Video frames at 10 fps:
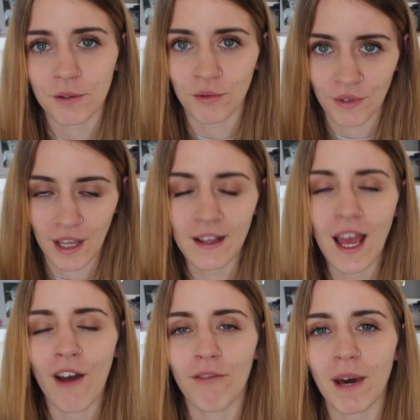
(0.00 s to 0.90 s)
to tutaj
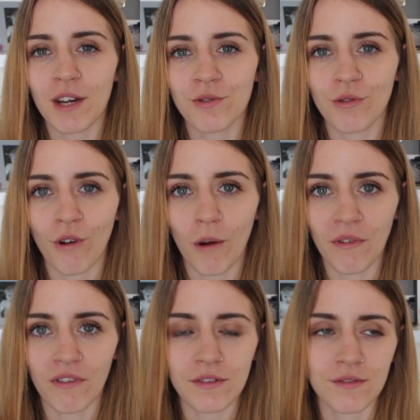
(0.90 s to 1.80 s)
w Paryżu
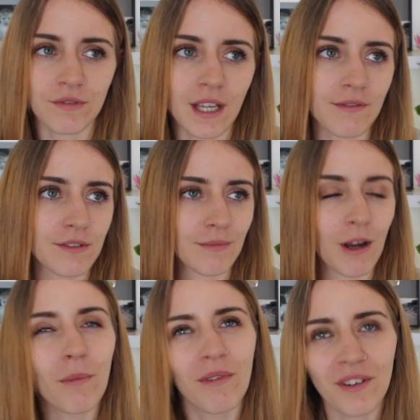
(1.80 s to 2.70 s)
obowiązuje, w
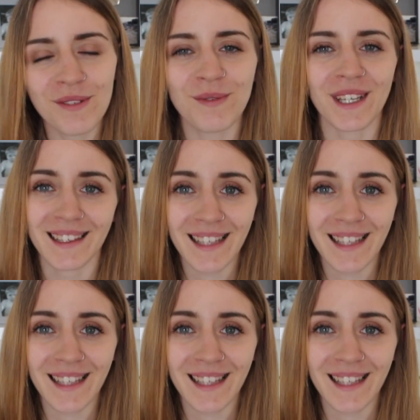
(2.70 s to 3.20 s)
sumie obowiązuje,